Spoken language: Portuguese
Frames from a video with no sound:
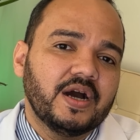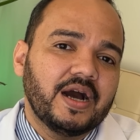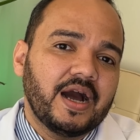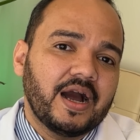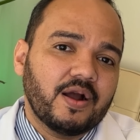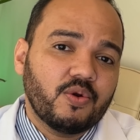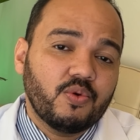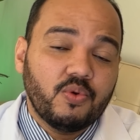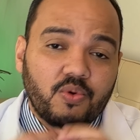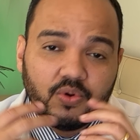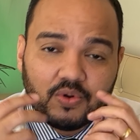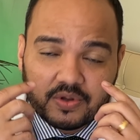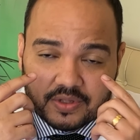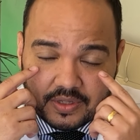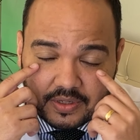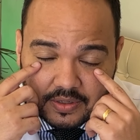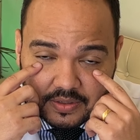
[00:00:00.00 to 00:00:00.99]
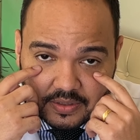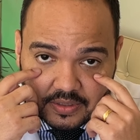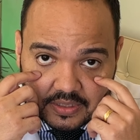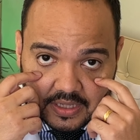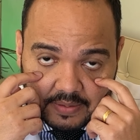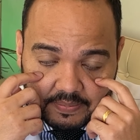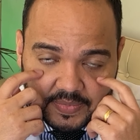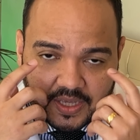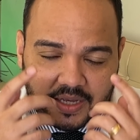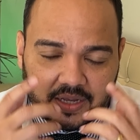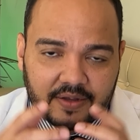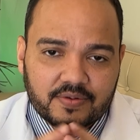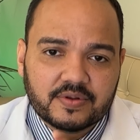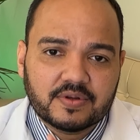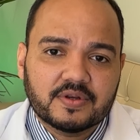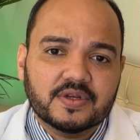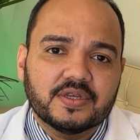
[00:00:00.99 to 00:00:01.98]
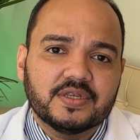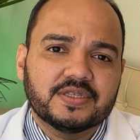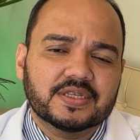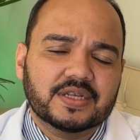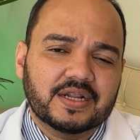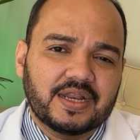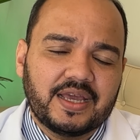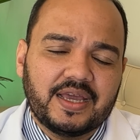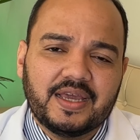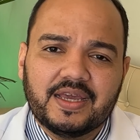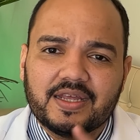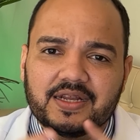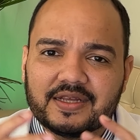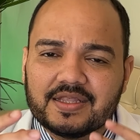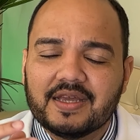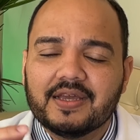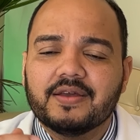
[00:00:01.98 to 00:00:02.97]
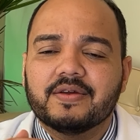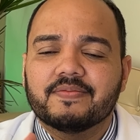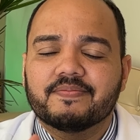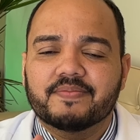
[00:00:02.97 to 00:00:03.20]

a cor da minha esclera, né?